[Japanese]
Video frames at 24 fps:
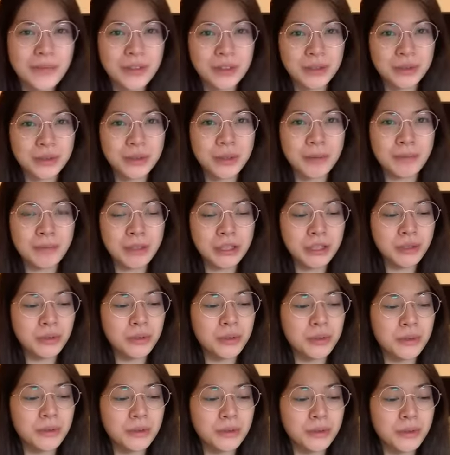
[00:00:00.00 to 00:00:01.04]
そうやっぱ今日
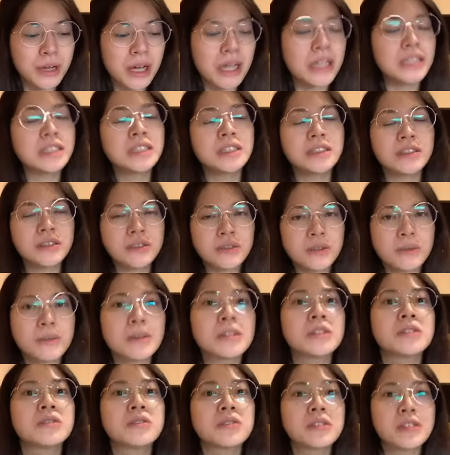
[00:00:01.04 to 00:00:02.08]
はハッツとま
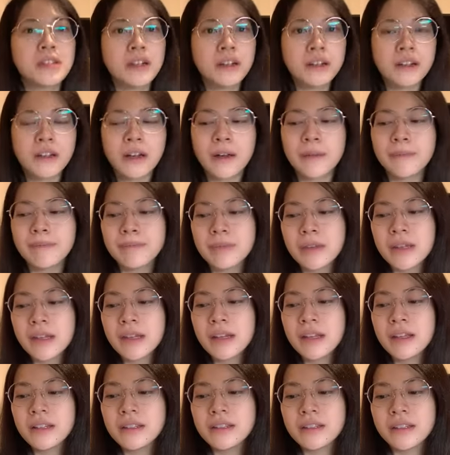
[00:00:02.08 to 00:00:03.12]
しろちゃんが
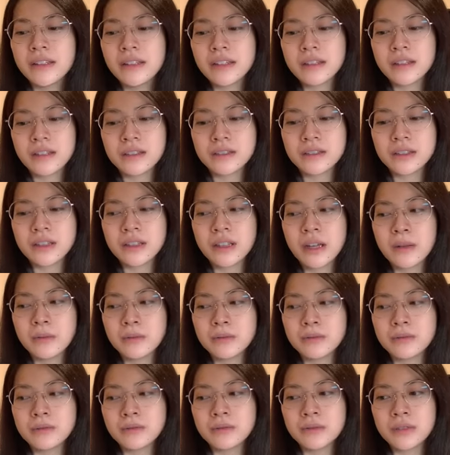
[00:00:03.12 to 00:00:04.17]
出れなくて多
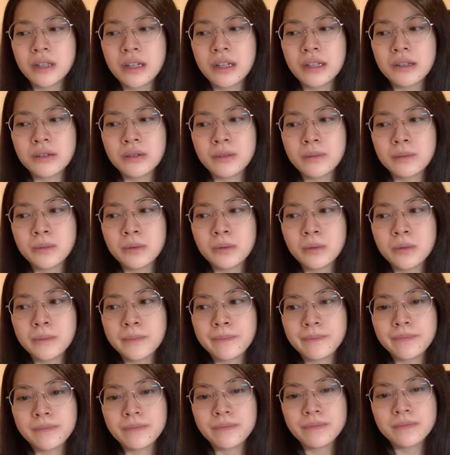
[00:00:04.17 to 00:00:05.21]
分2人とも
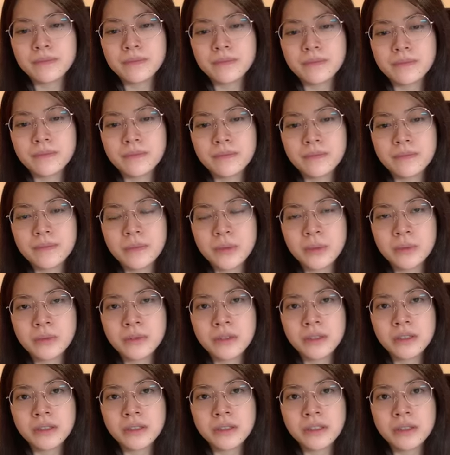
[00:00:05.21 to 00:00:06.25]
同
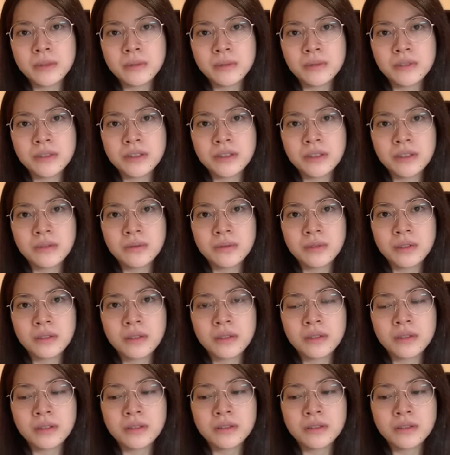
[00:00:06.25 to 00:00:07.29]
じ気持ちなのか
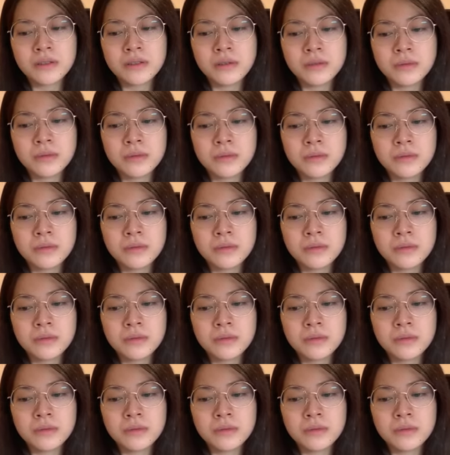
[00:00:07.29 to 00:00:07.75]
なって思う